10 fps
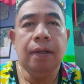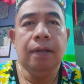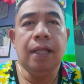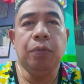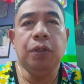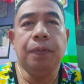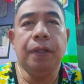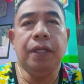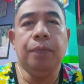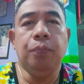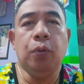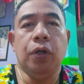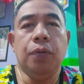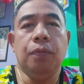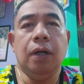tapos pwede rin po
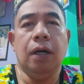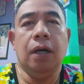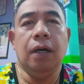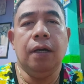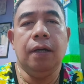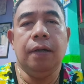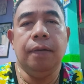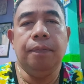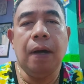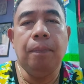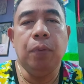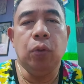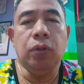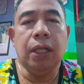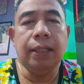kayong mag-upload
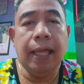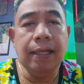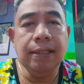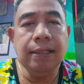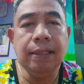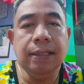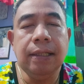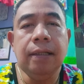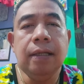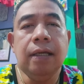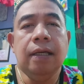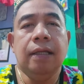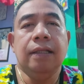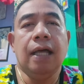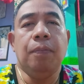ah, uh, ng text.
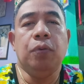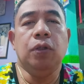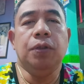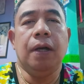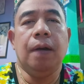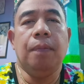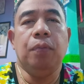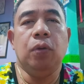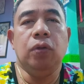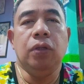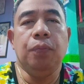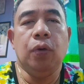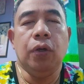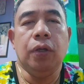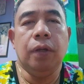Tapos mag-upload din po
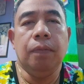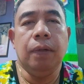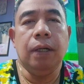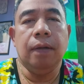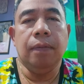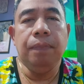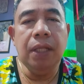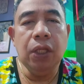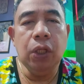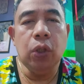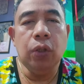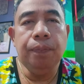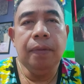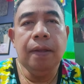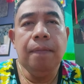kayo ng mga video.
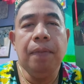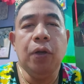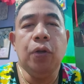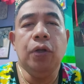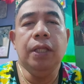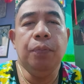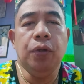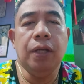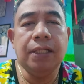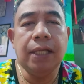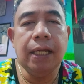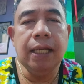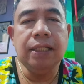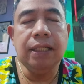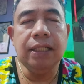Pero hindi po yun nasa
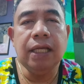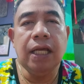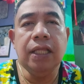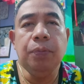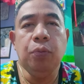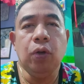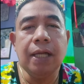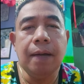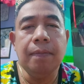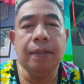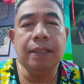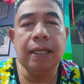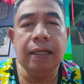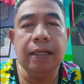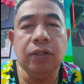Reels kasi hindi po kasama sa
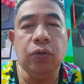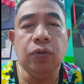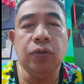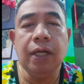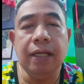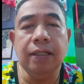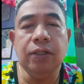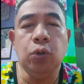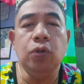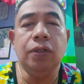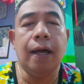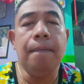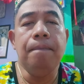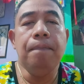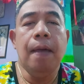Reels yung sa Reels dun sa
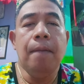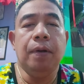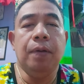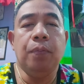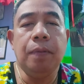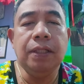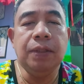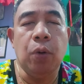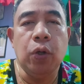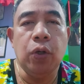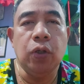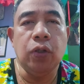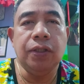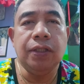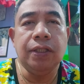performance
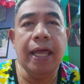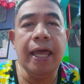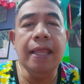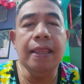bonus. And